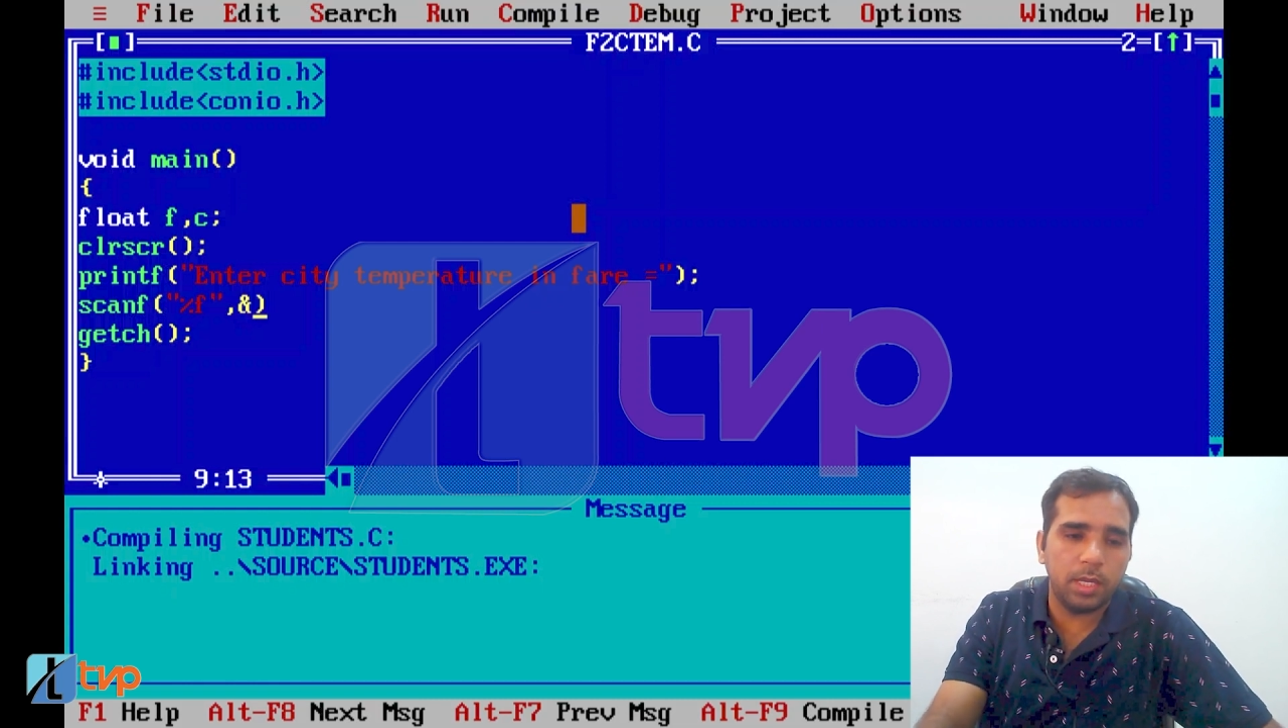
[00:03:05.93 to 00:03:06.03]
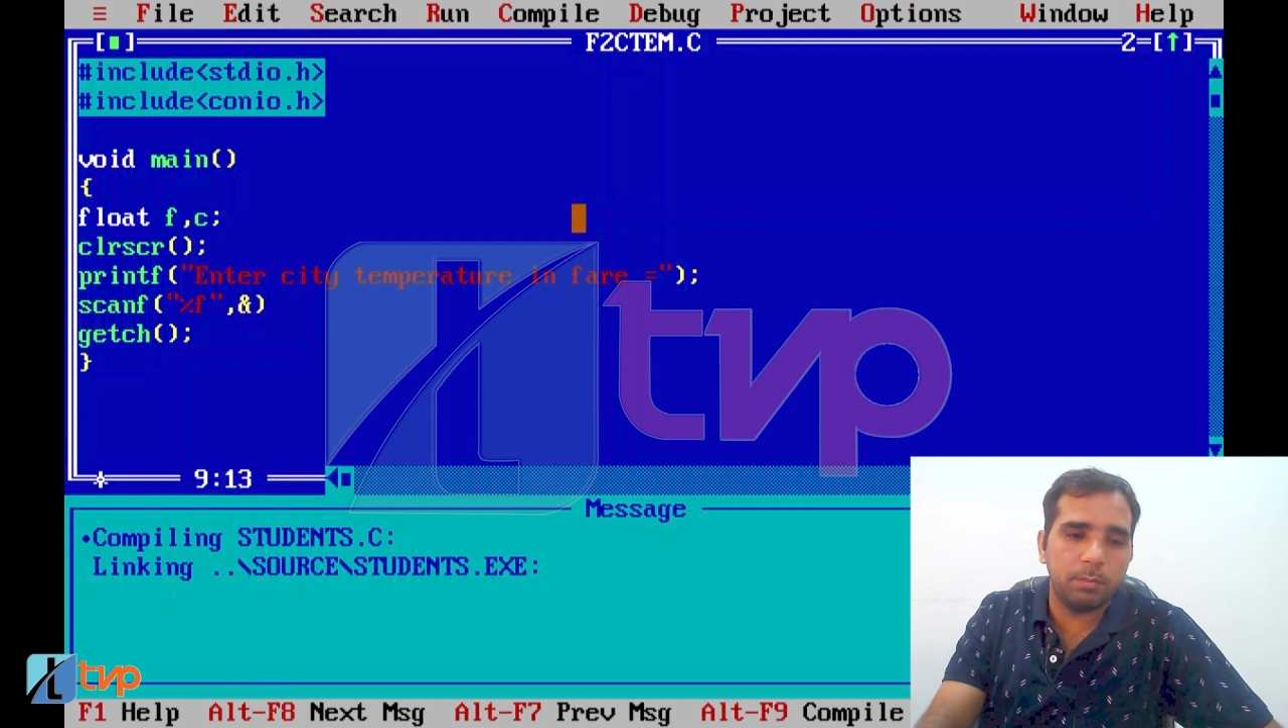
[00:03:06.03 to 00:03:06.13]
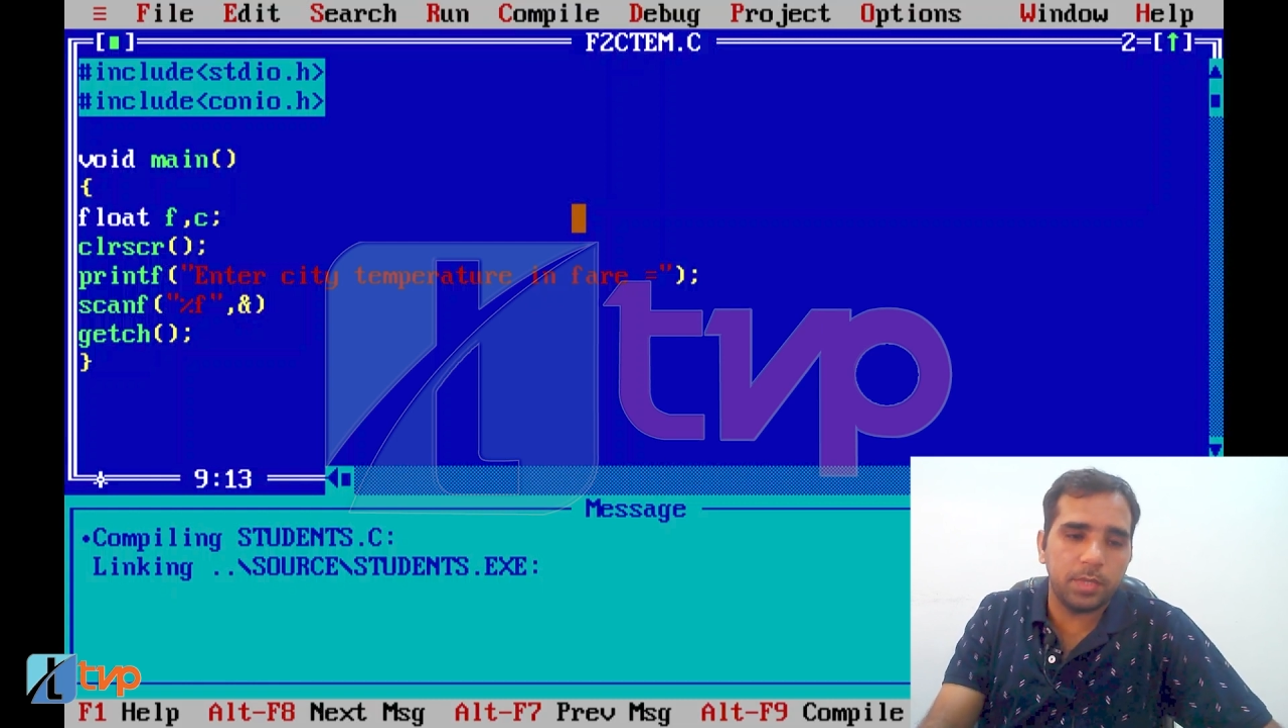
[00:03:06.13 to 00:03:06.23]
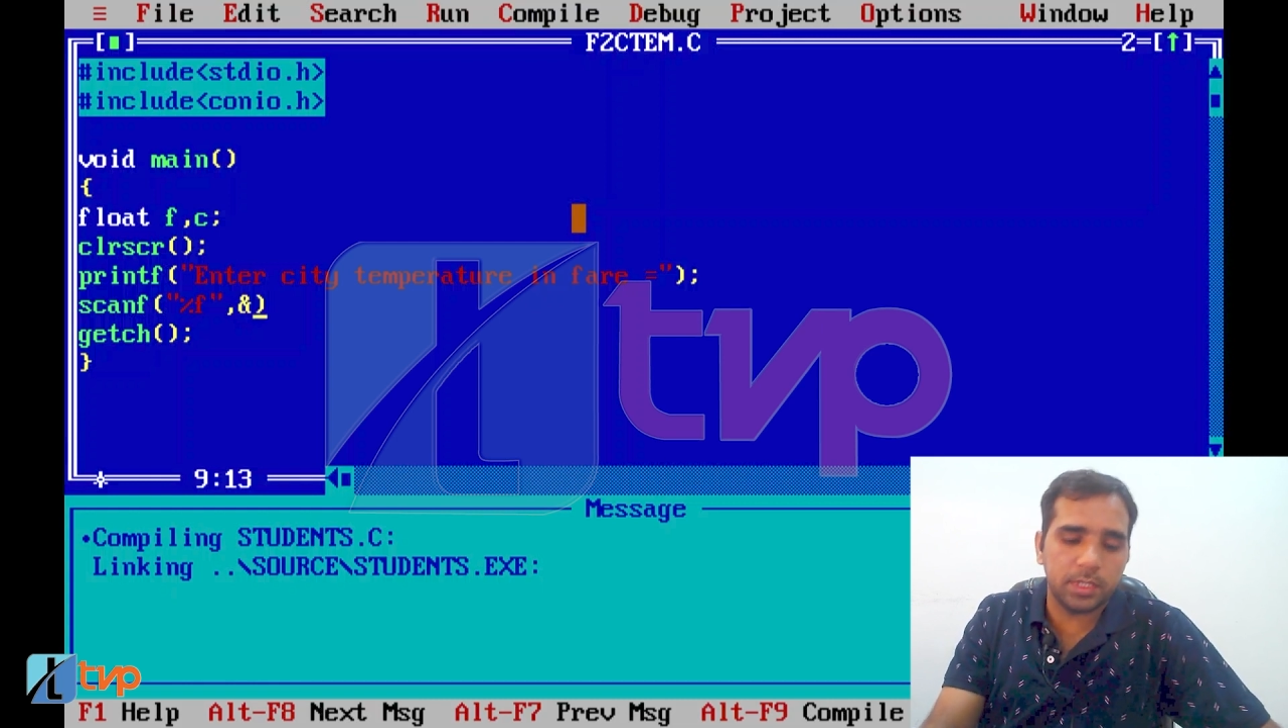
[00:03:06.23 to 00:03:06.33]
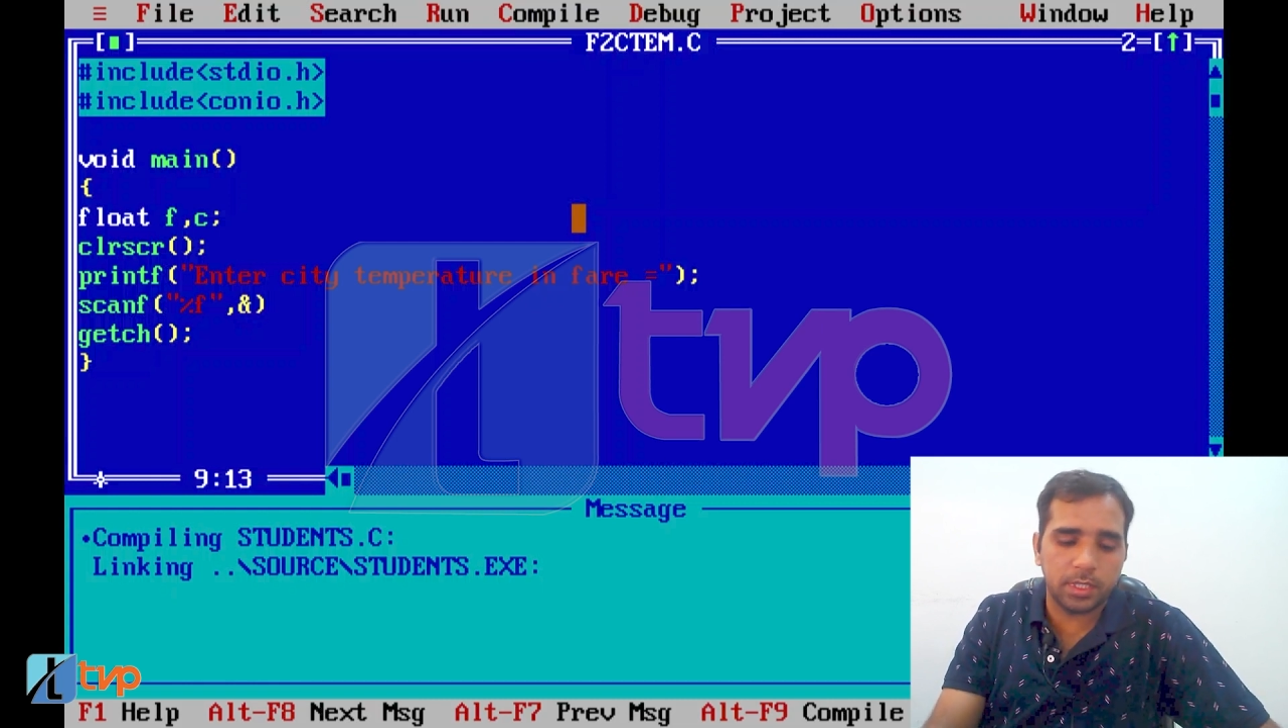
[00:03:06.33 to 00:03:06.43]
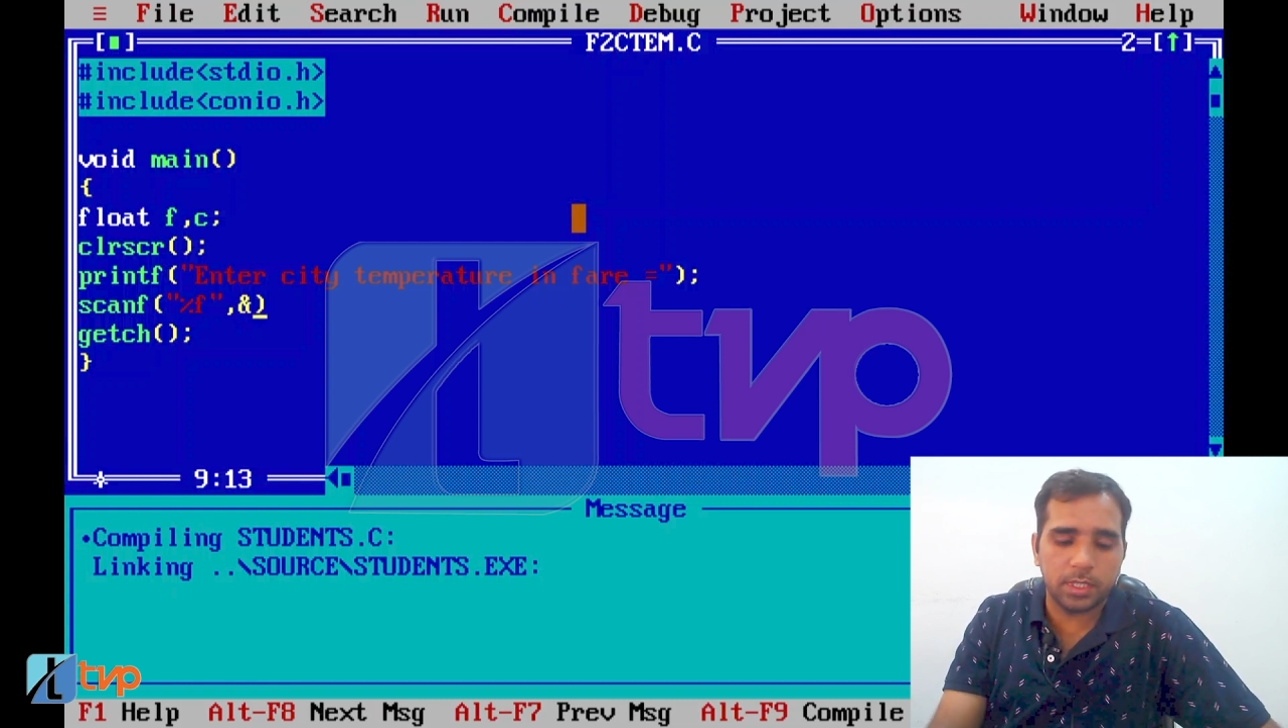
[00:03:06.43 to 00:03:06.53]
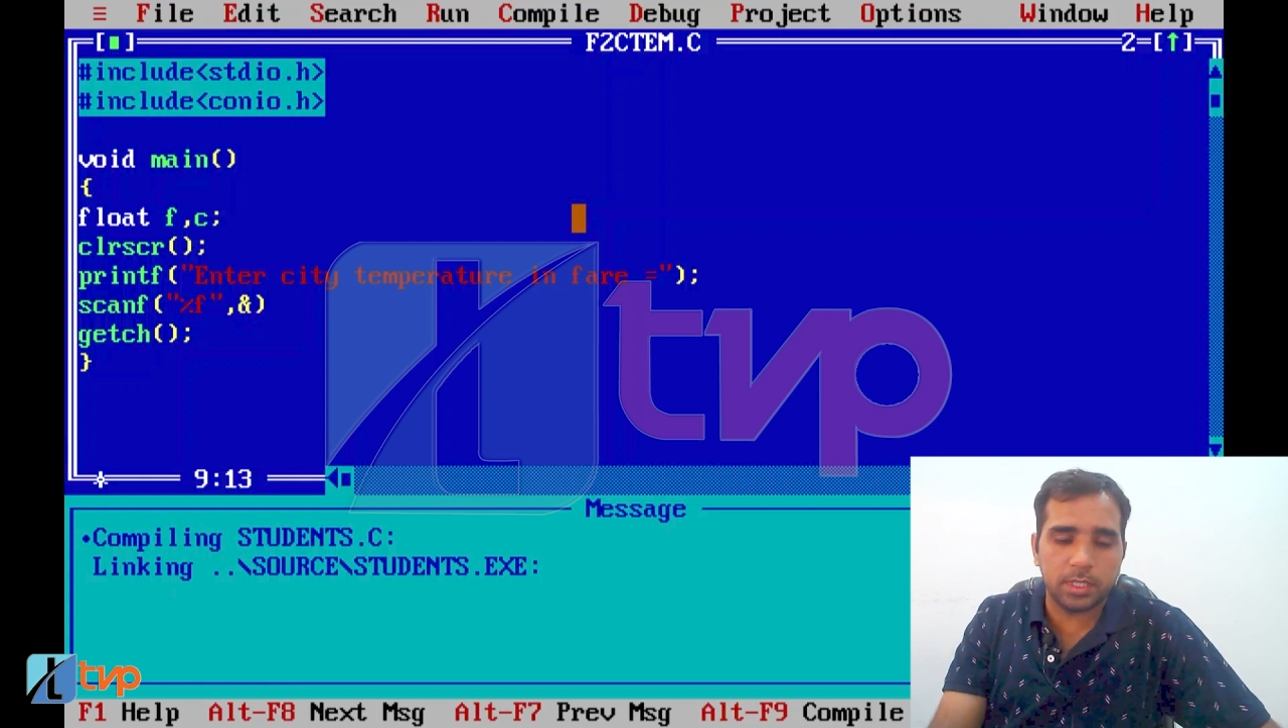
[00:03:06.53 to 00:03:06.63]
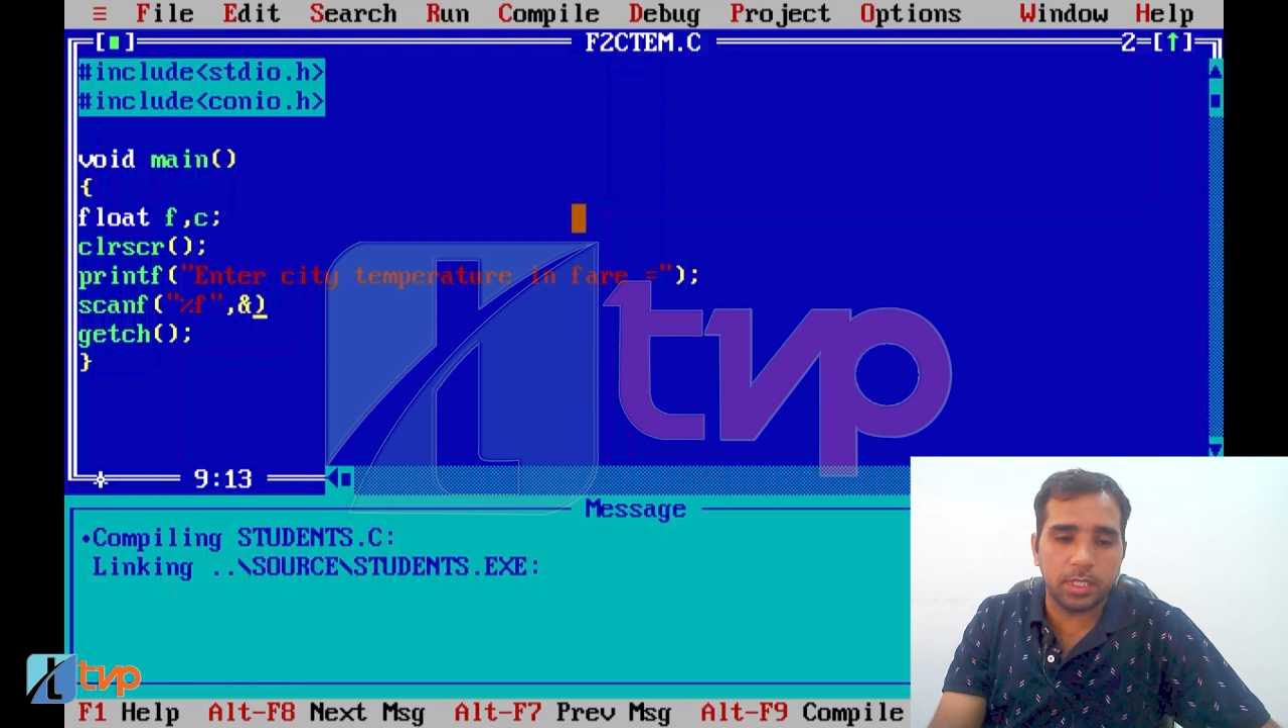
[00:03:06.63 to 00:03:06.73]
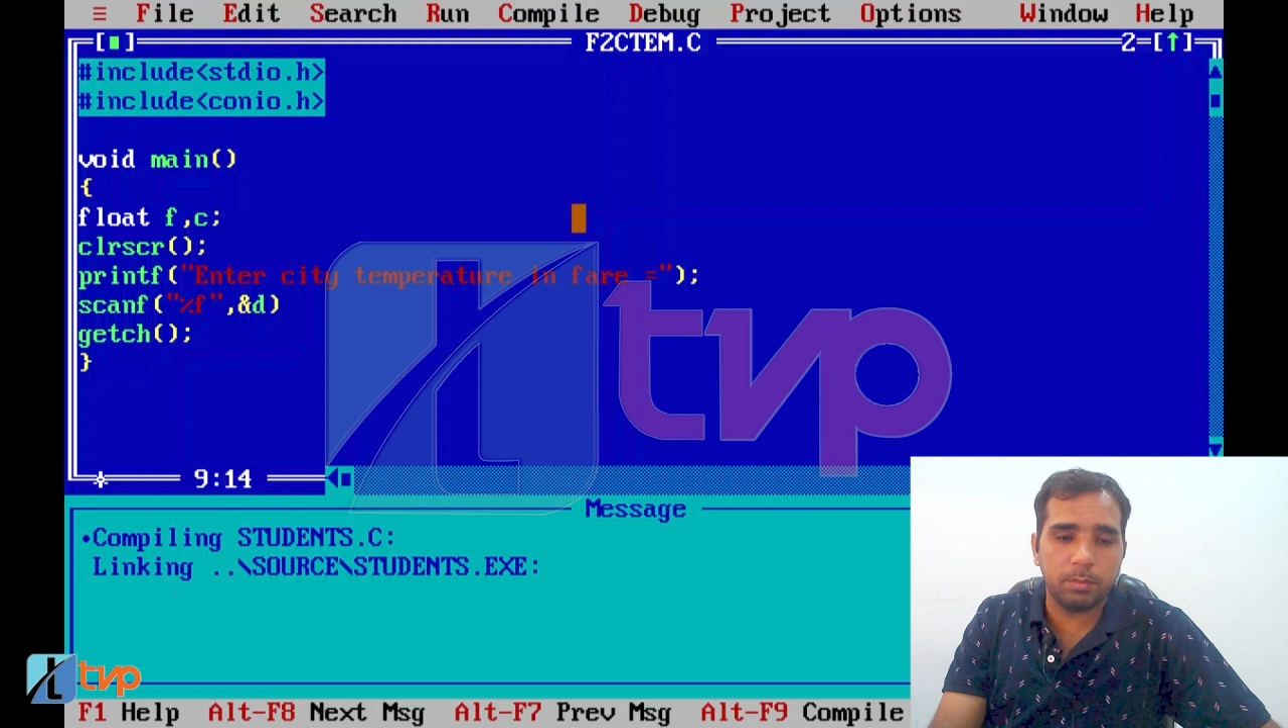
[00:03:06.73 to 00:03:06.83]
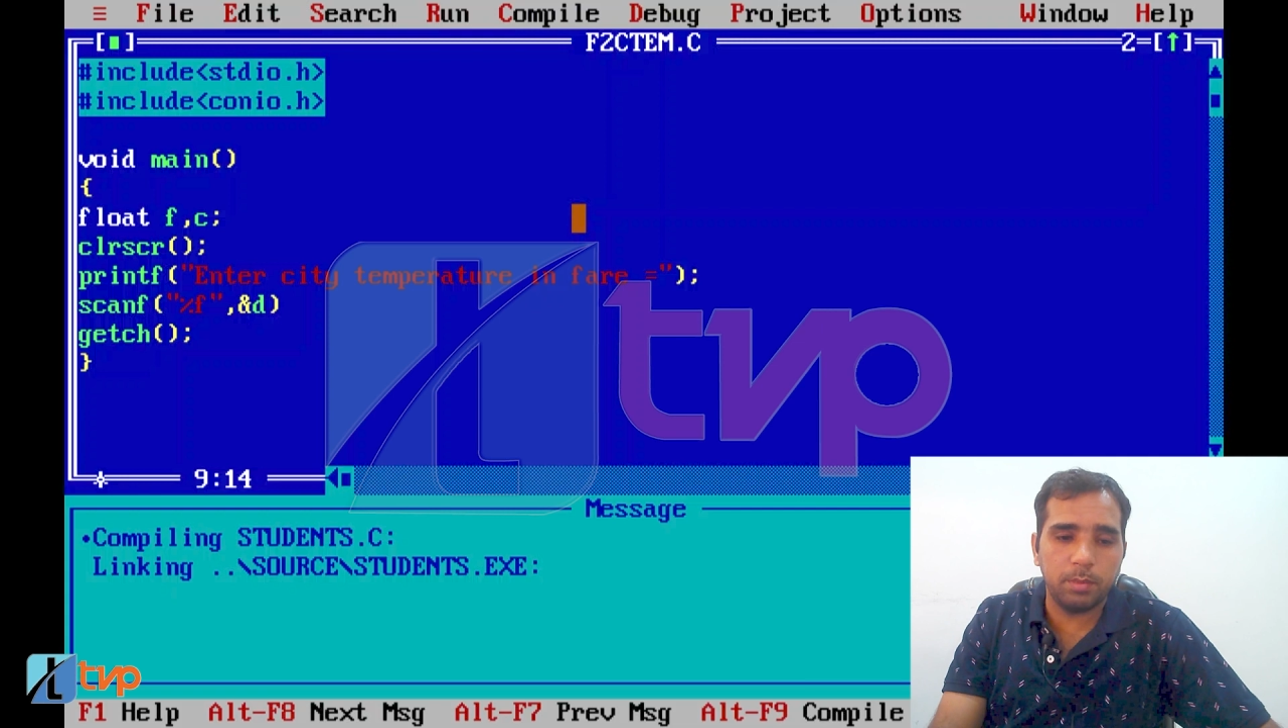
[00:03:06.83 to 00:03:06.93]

एम परसेंट के साथ